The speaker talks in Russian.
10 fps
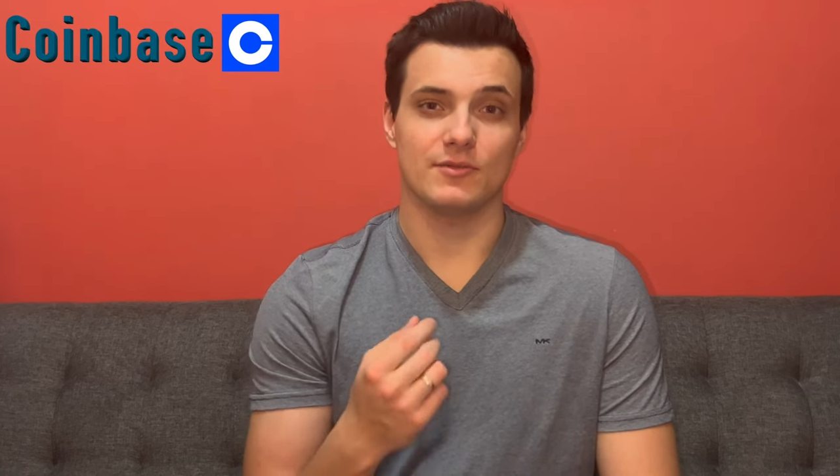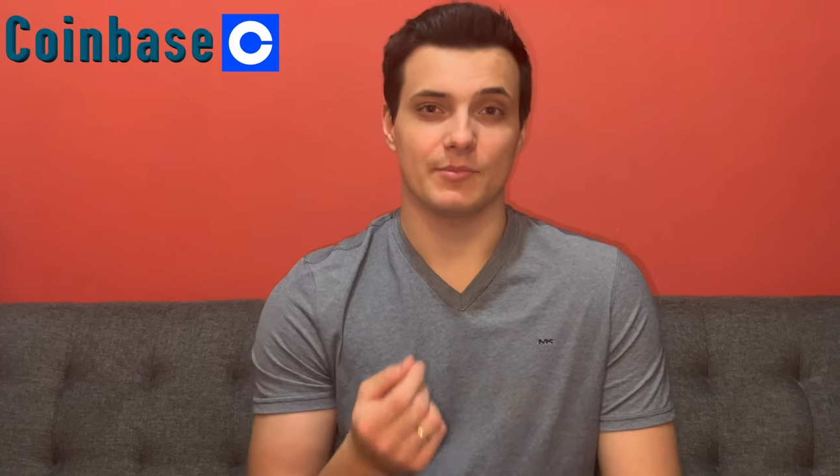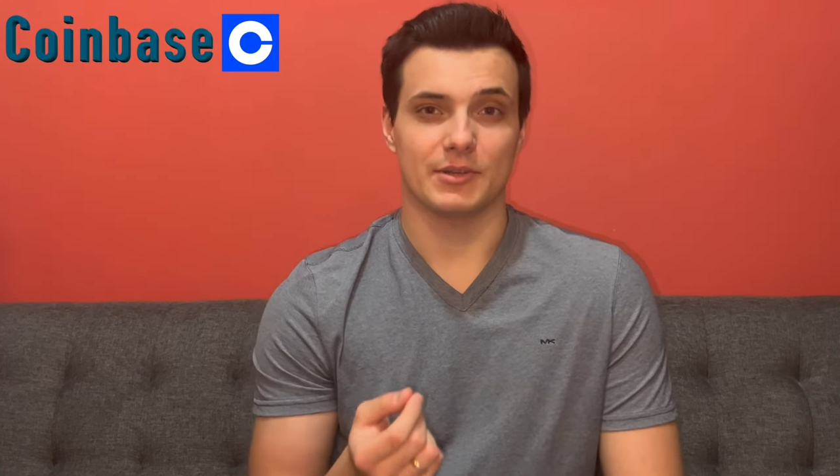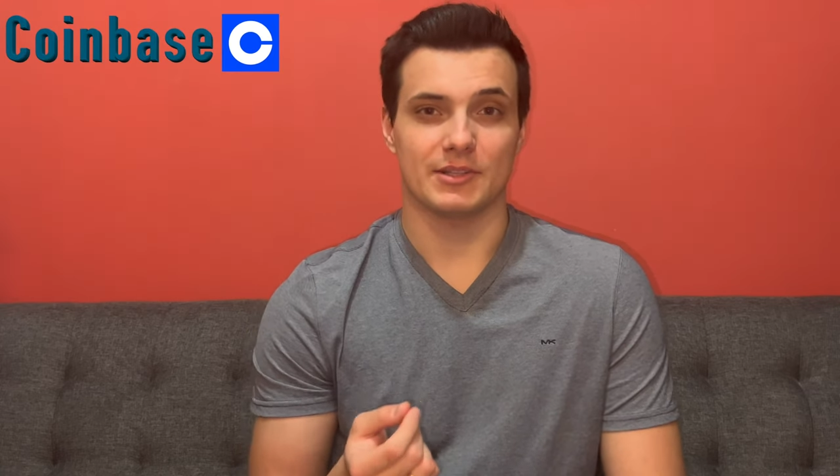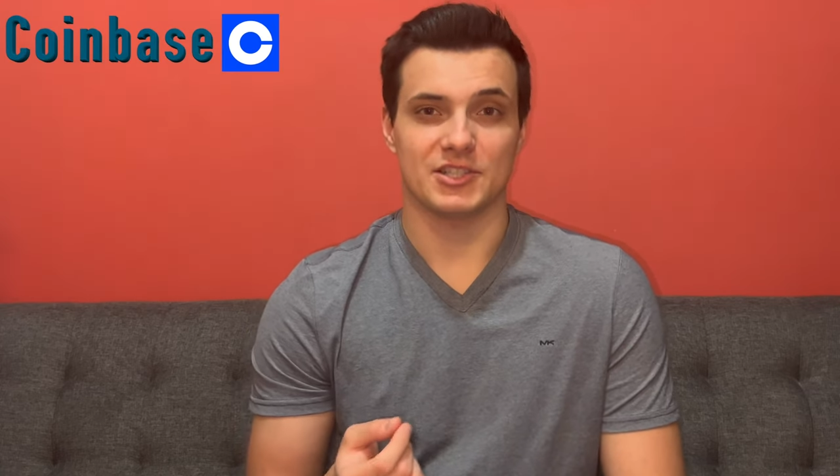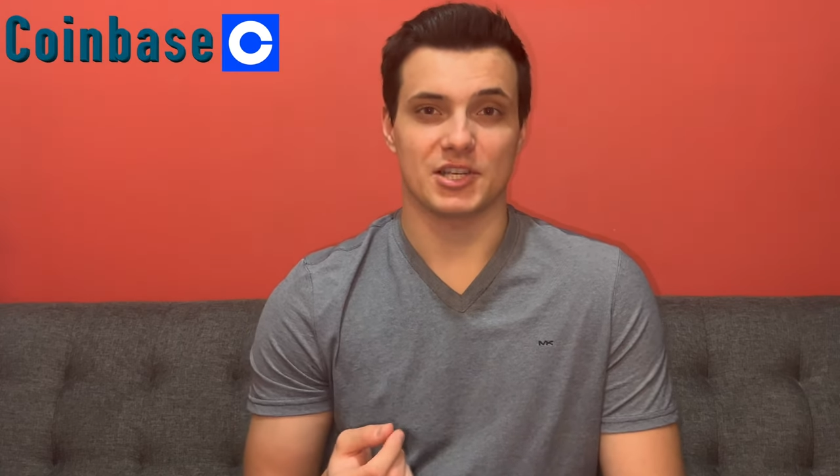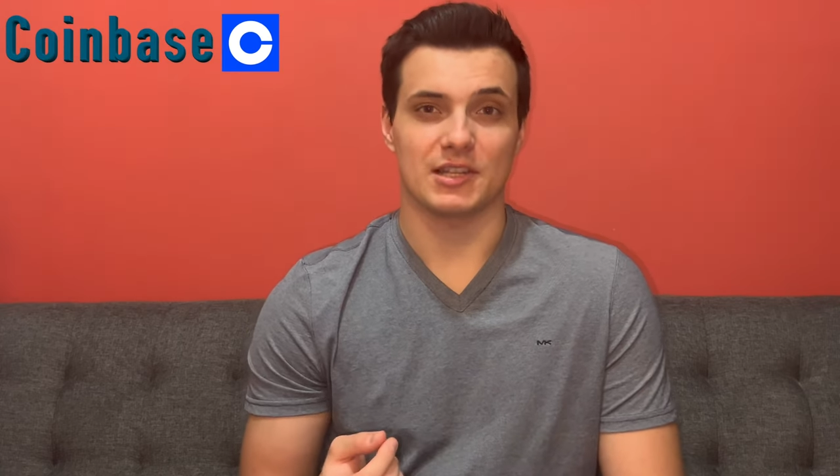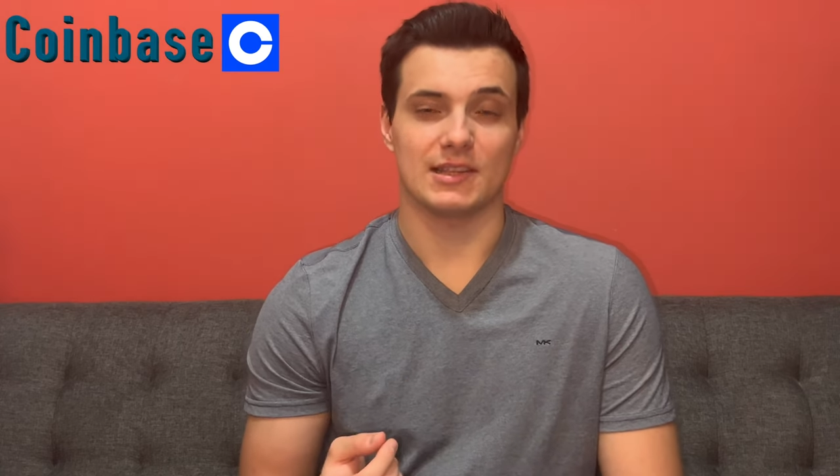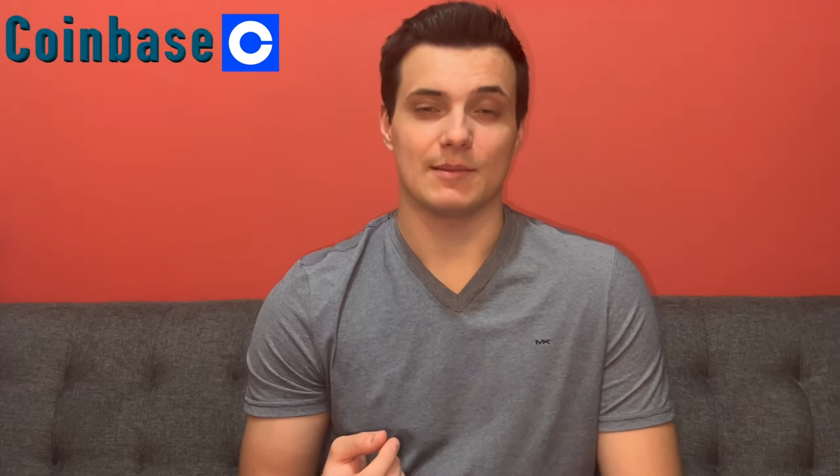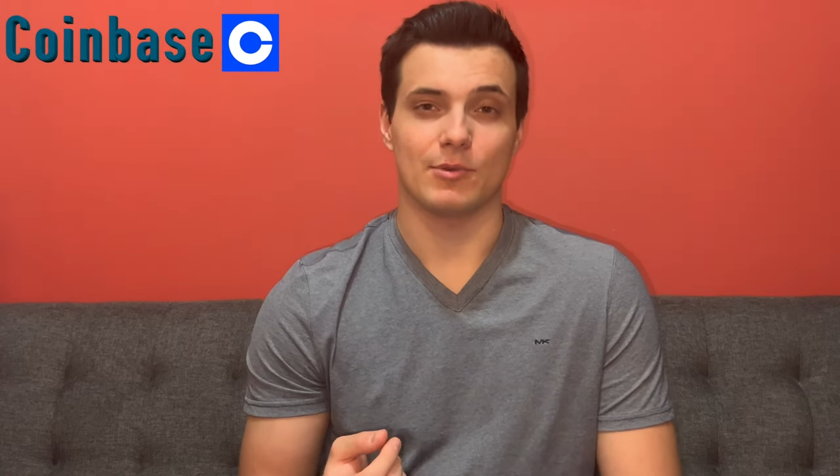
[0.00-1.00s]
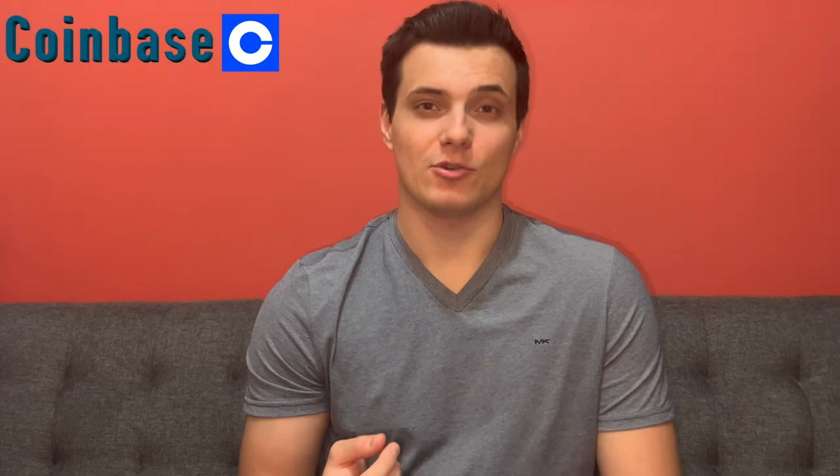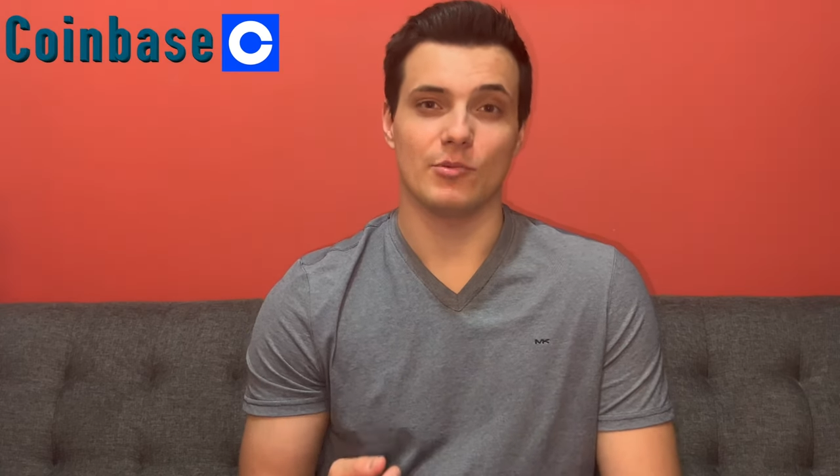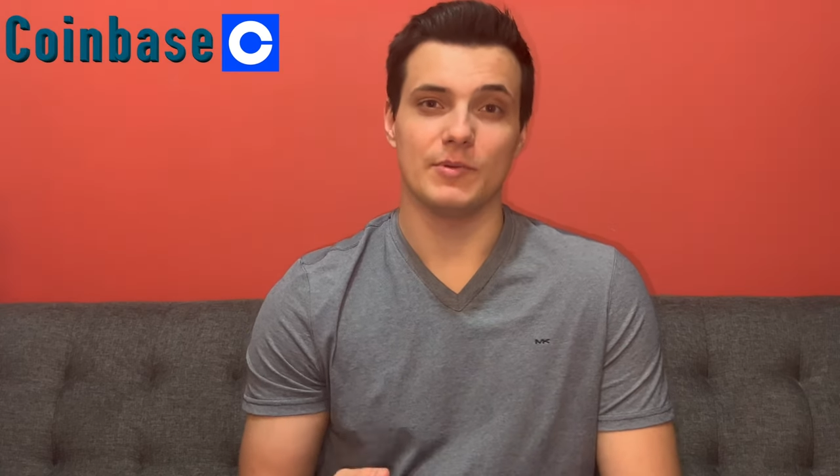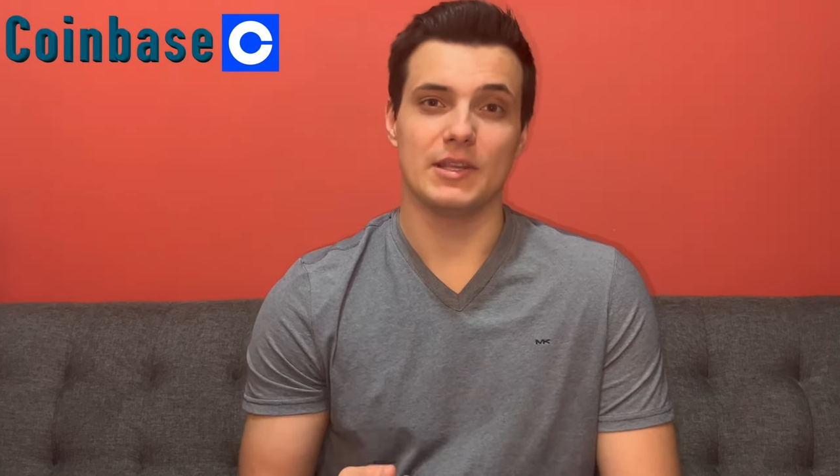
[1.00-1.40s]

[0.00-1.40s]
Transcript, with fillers: приложения для покупки.